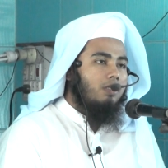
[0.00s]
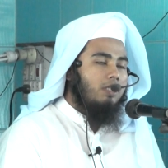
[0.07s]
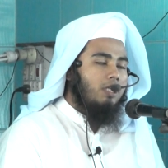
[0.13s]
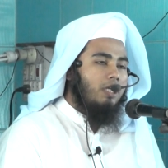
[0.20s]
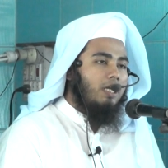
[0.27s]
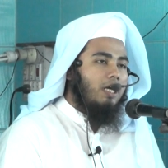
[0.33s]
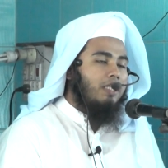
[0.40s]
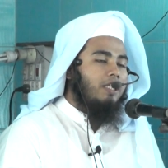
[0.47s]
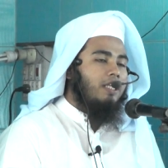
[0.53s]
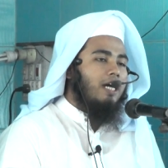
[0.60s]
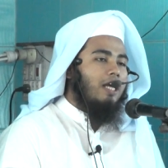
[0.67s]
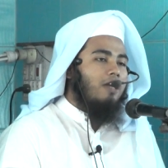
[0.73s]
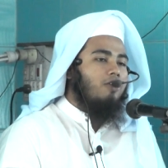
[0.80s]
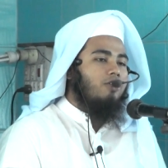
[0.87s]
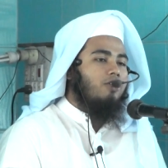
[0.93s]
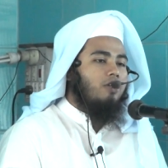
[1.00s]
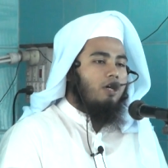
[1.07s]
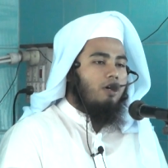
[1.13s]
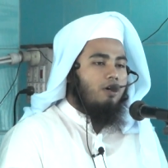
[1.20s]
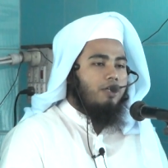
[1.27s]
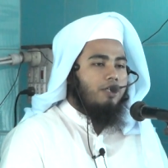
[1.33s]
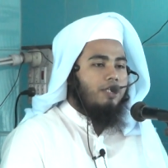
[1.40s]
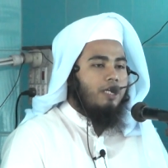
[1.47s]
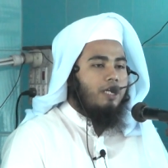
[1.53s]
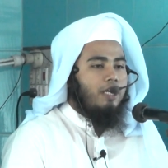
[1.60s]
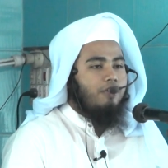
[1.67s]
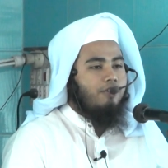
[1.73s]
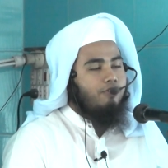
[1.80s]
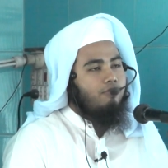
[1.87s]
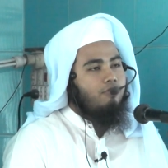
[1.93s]
সিরাত নিয়ে আলোচনা হয়
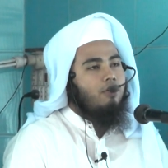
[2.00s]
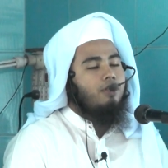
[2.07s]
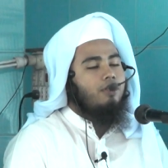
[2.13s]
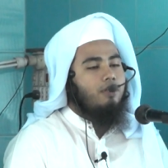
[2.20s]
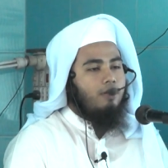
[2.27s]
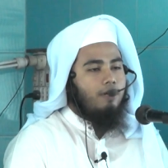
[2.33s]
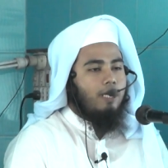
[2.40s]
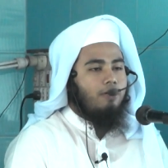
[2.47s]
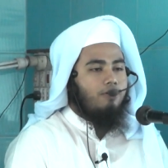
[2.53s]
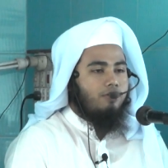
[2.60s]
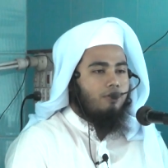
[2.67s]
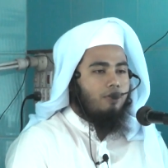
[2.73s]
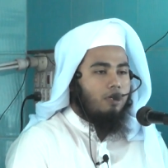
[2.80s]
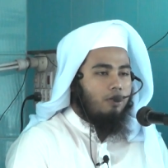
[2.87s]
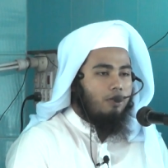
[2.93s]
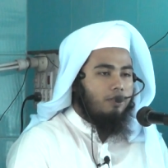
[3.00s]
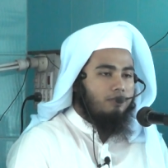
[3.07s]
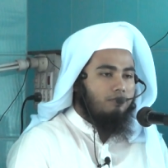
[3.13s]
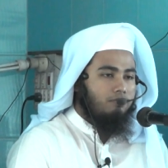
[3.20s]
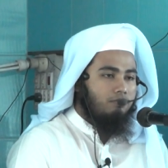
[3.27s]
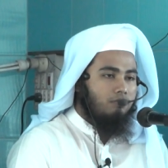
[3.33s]
সেখানে সুরত নিয়ে আলোচনা হয়